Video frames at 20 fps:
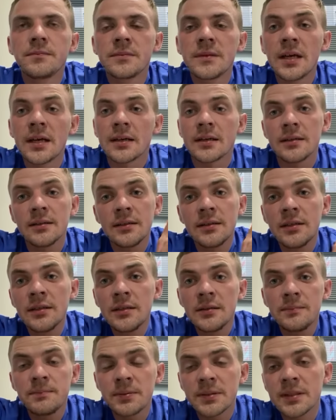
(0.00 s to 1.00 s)
так,
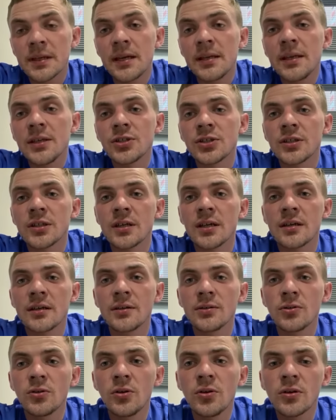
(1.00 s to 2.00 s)
и подконечно, как
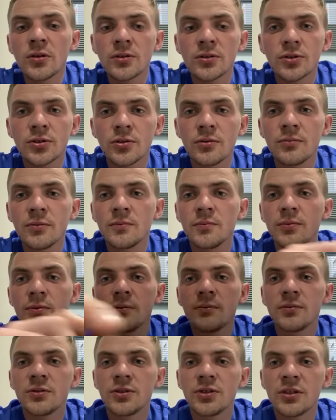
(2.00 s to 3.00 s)
итог, что мы
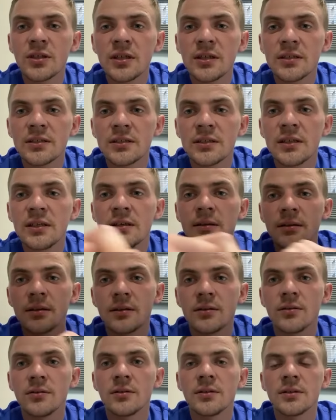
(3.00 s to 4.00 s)
будем сейчас
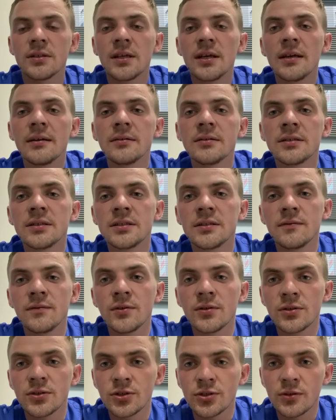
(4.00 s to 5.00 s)
делать? То есть, да,
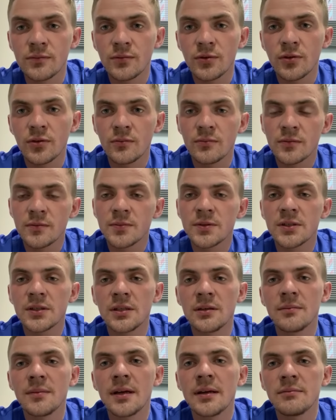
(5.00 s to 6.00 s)
сегодняшним днем мы
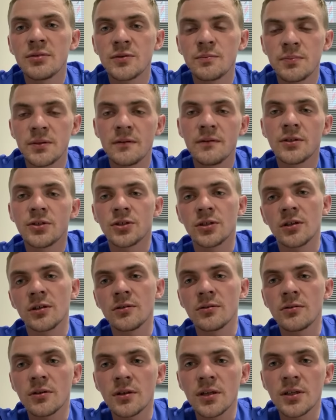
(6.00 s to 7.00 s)
занимаемся первичной
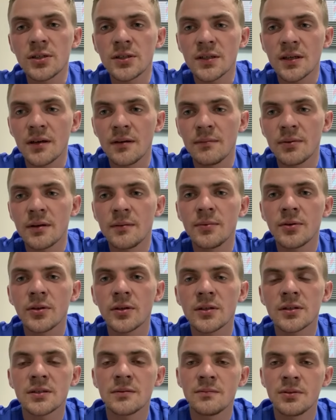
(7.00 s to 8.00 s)
хирургической
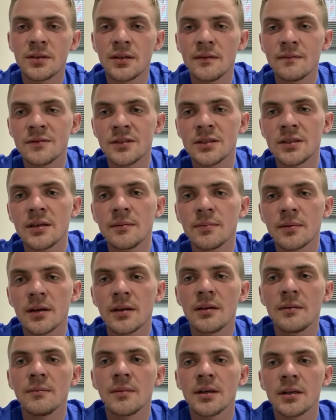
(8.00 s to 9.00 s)
обработкой, собираем все
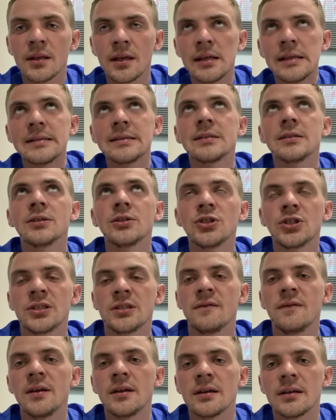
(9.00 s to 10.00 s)
необходимые анализы. На
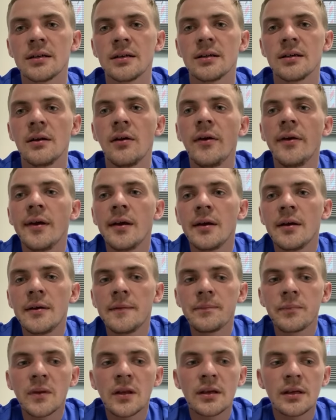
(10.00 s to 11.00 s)
четверг,
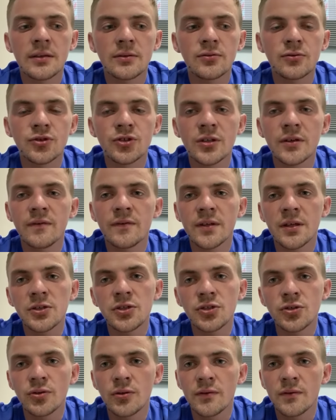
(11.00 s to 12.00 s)
это уже в
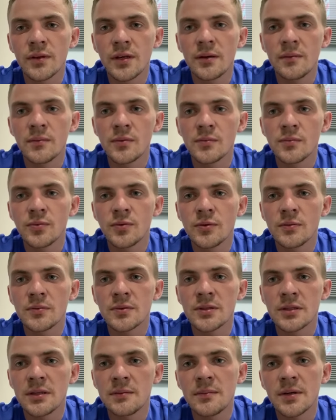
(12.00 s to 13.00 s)
ночное время, будем
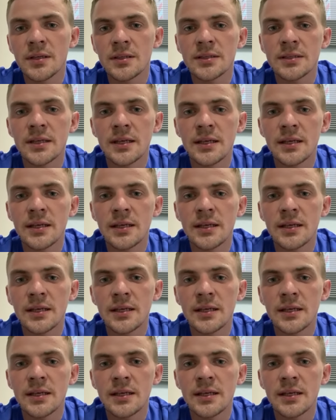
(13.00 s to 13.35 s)
заниматься